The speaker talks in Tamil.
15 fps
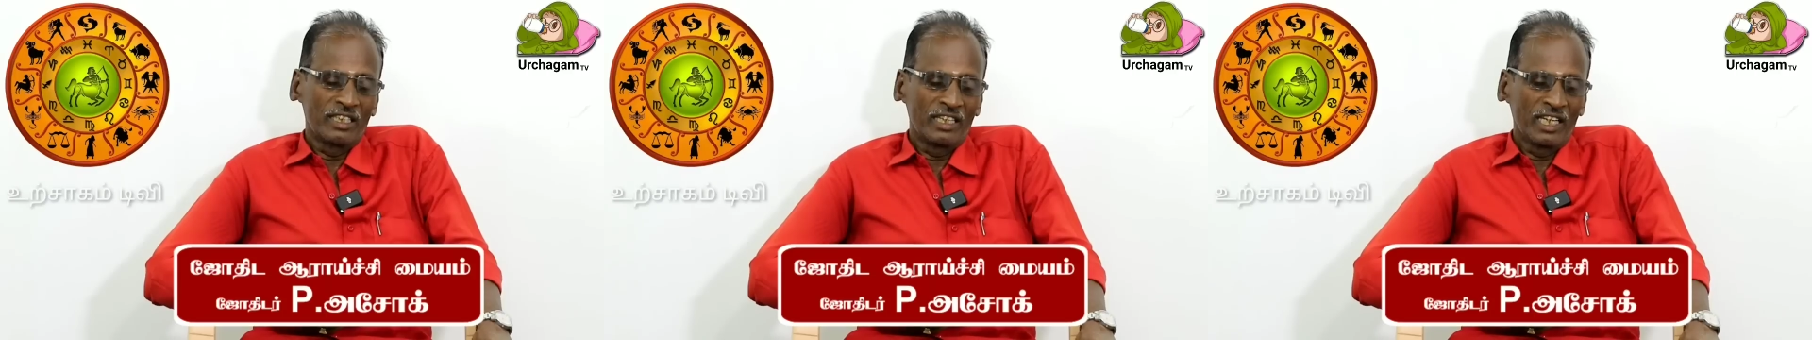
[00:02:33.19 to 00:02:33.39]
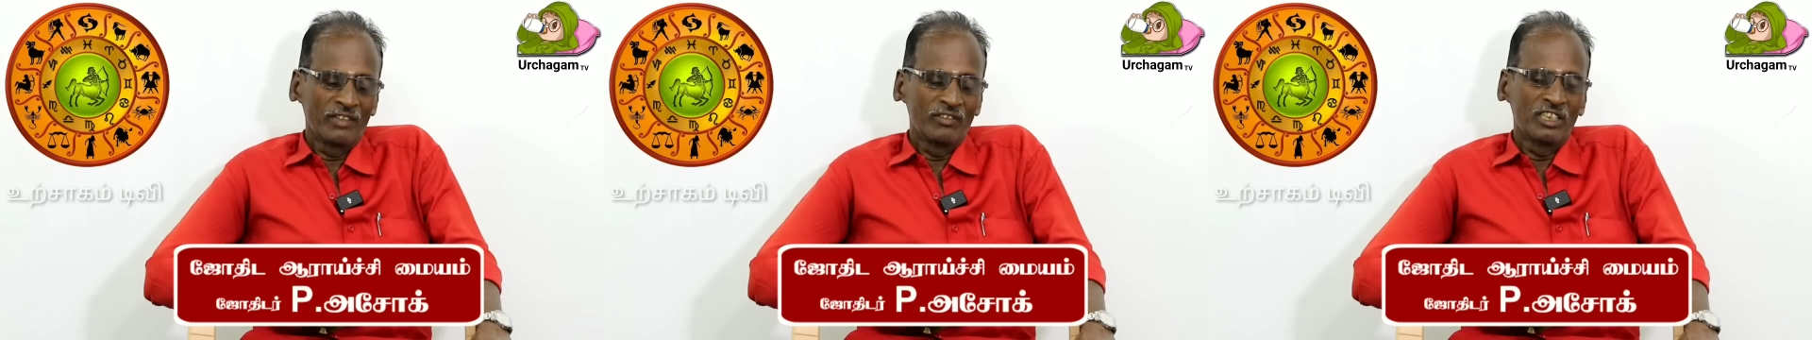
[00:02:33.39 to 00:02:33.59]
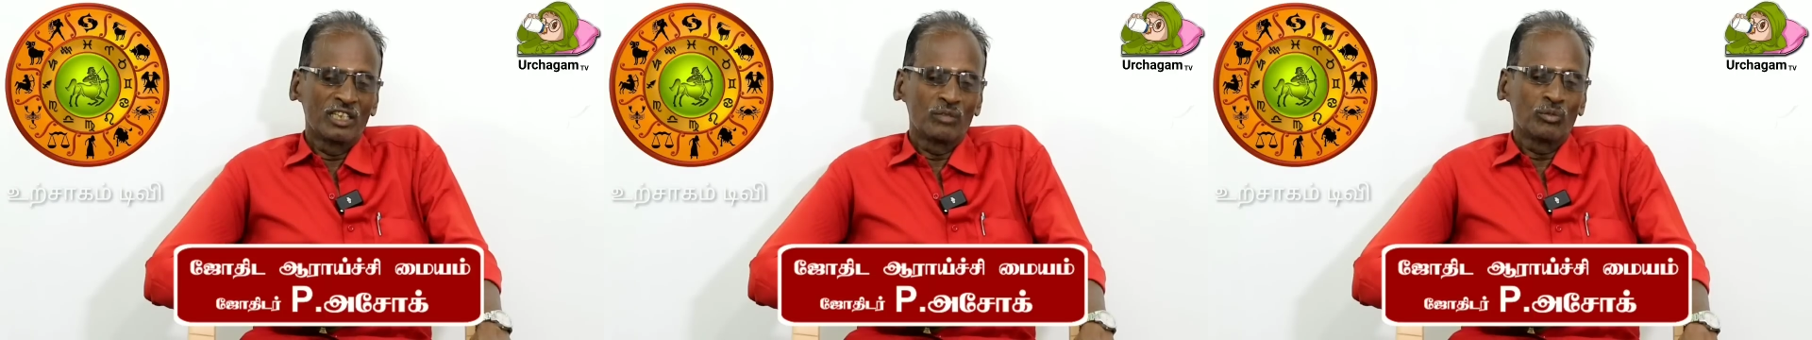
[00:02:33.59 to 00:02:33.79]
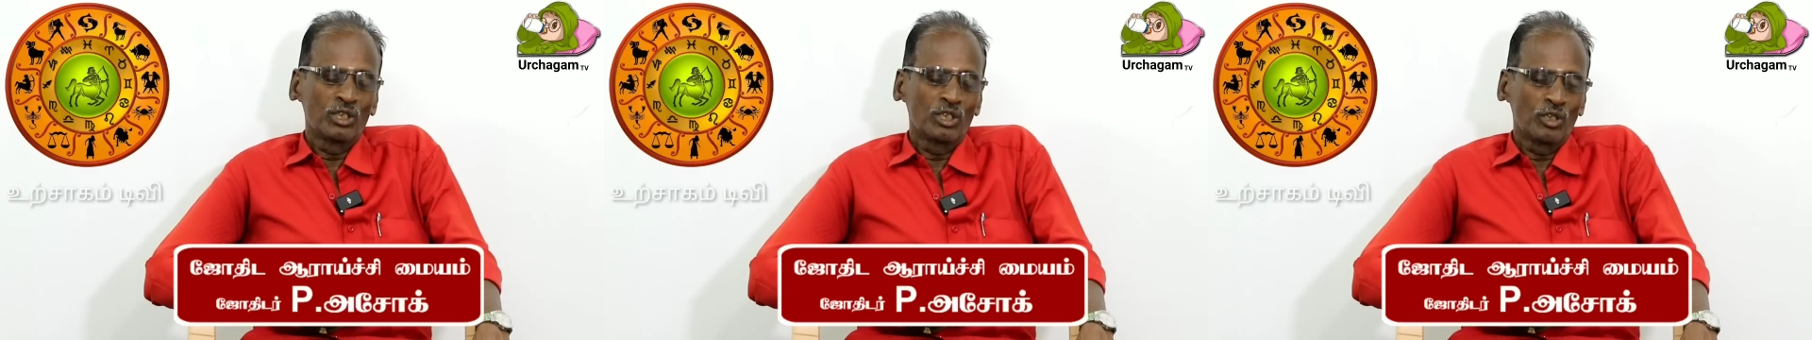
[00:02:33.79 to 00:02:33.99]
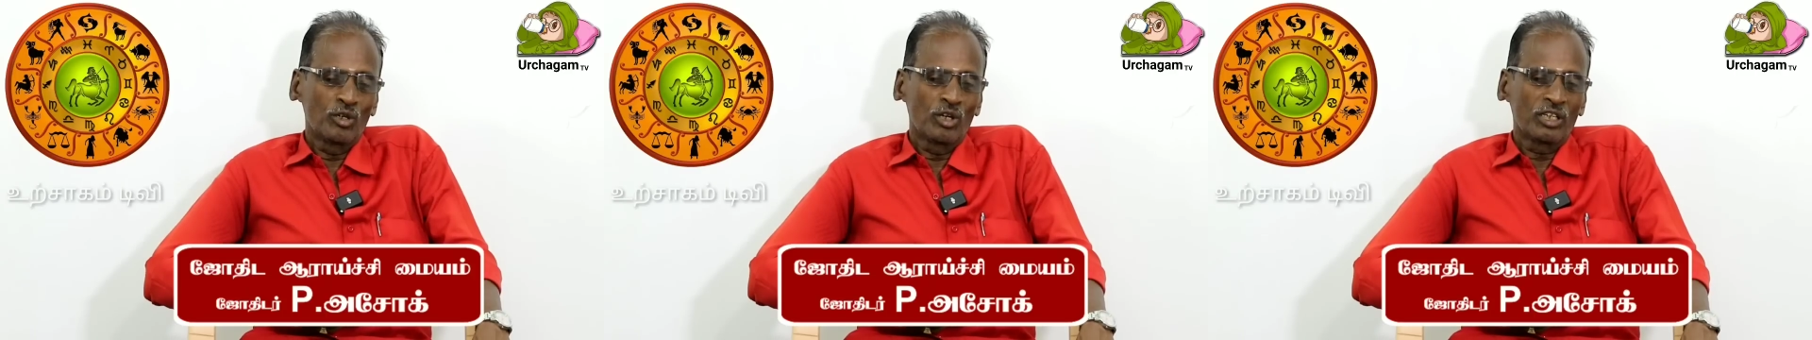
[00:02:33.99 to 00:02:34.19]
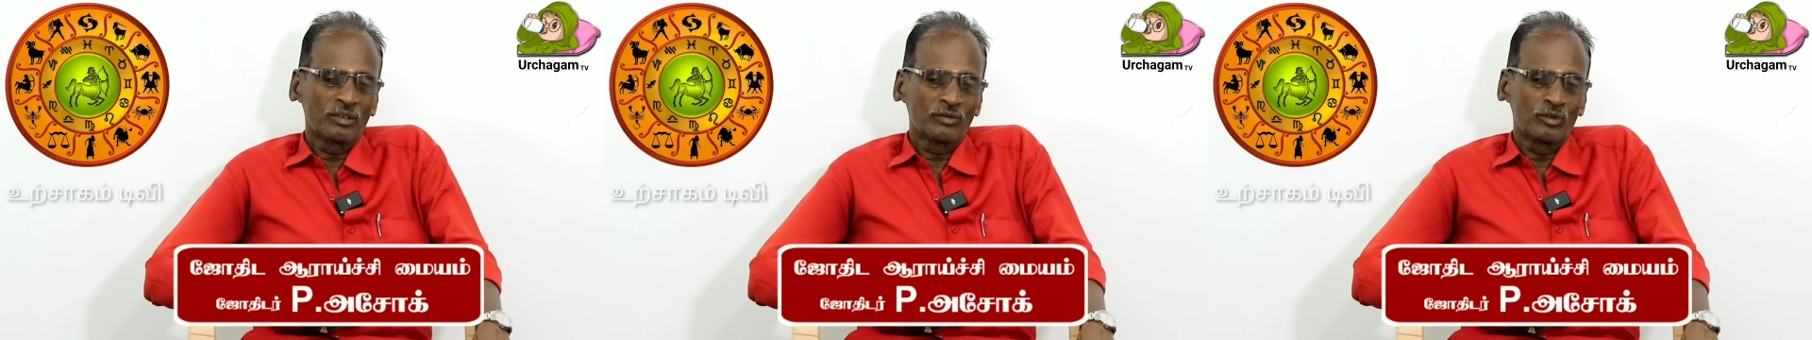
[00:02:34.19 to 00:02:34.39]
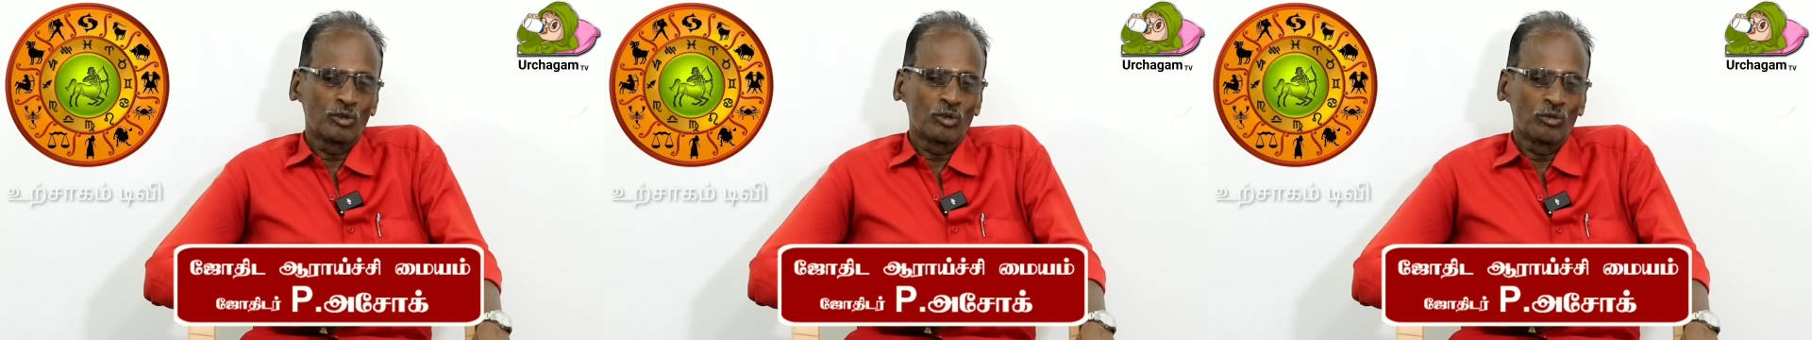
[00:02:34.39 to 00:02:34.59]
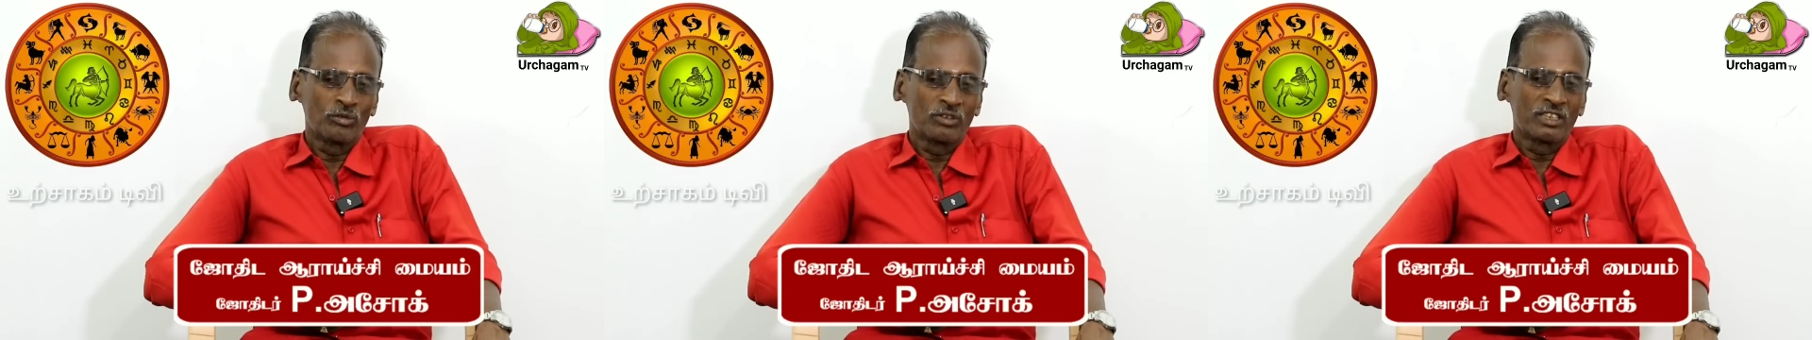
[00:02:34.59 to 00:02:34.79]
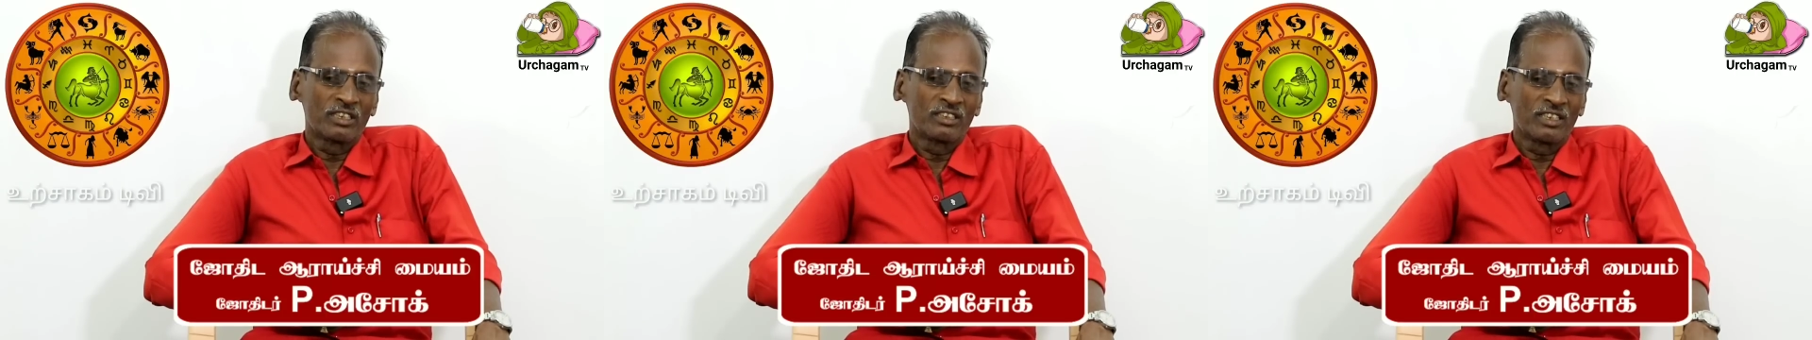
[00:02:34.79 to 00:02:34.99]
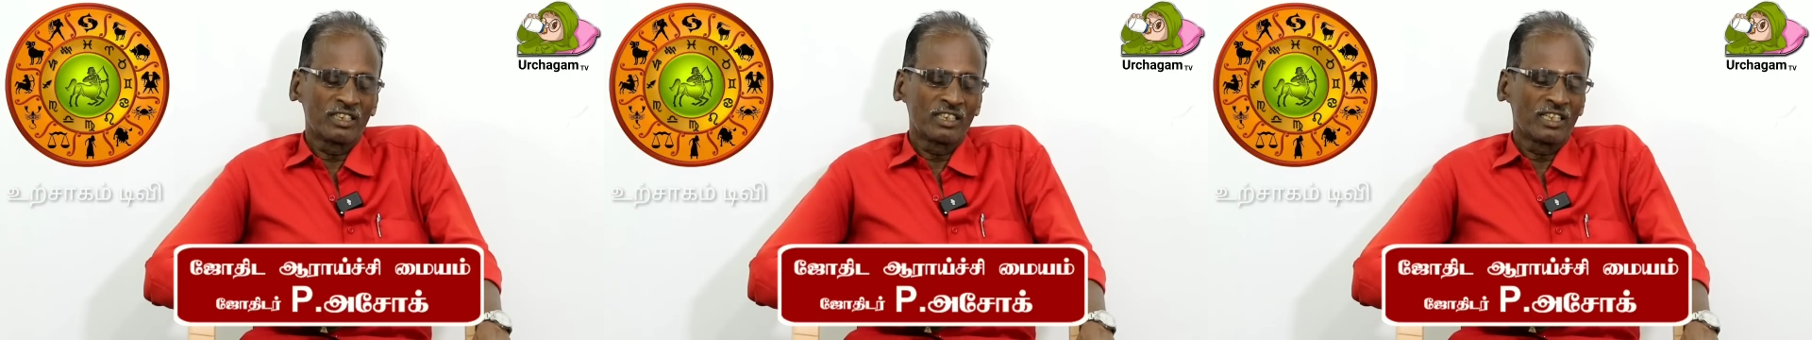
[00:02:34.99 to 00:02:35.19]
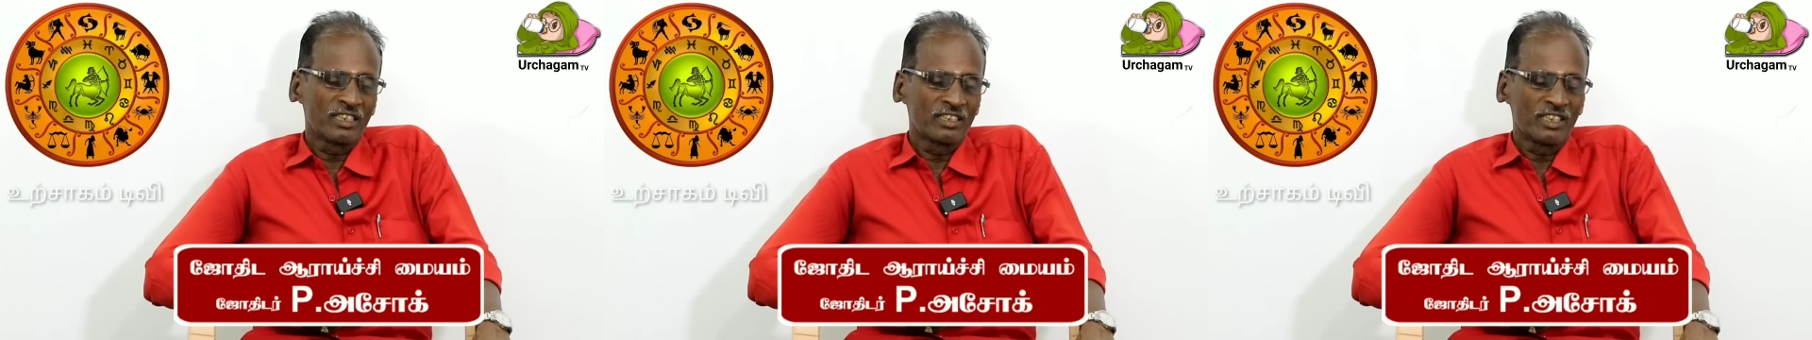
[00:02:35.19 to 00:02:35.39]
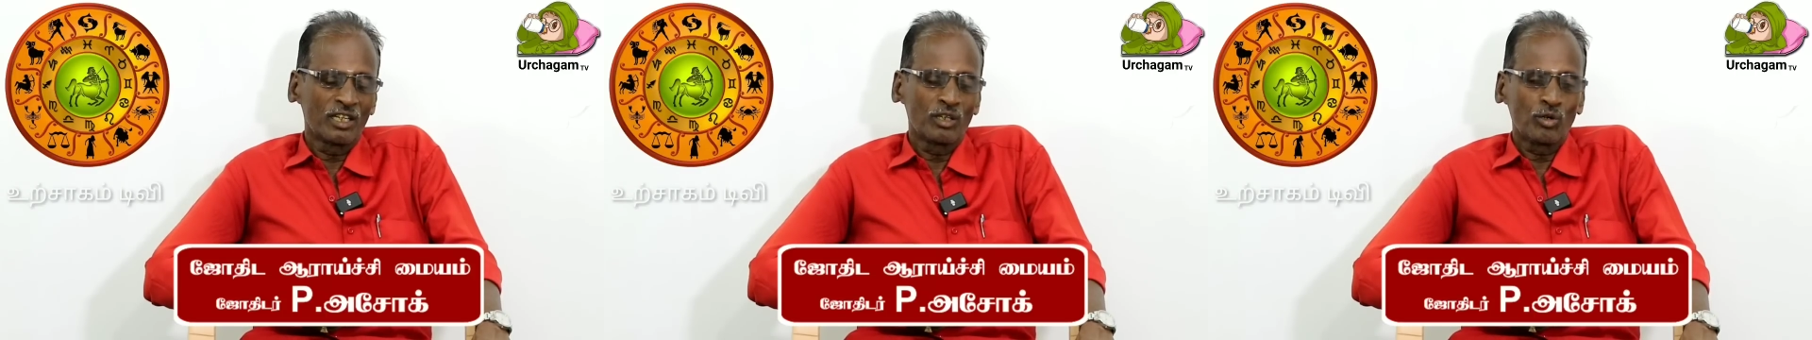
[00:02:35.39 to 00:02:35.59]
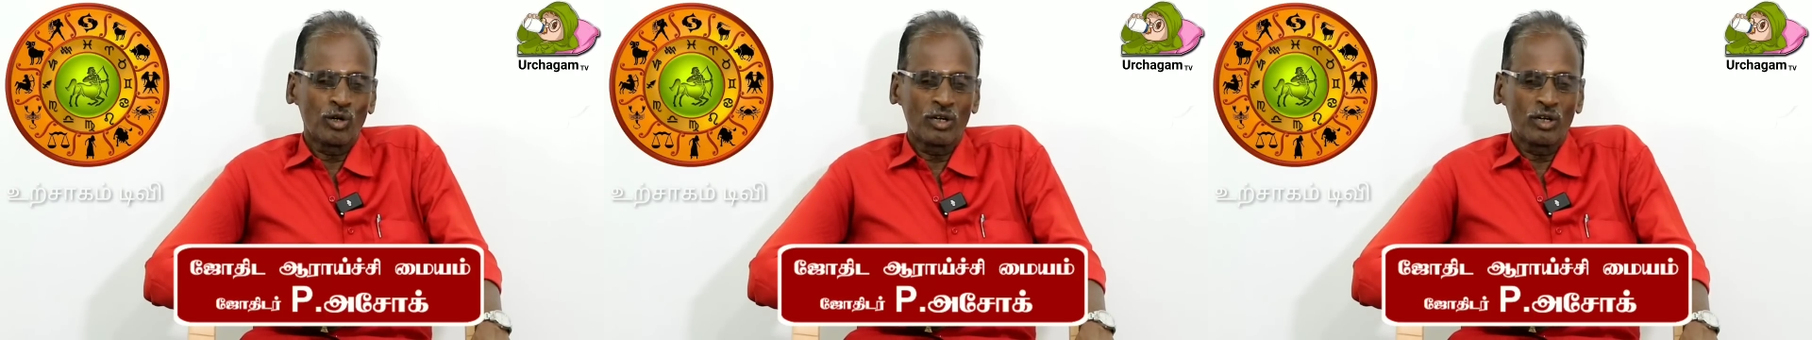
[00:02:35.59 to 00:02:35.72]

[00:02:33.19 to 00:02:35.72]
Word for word: இணைவு என்பது யோகம் குருவும் சந்திரன் இணைஞ்சா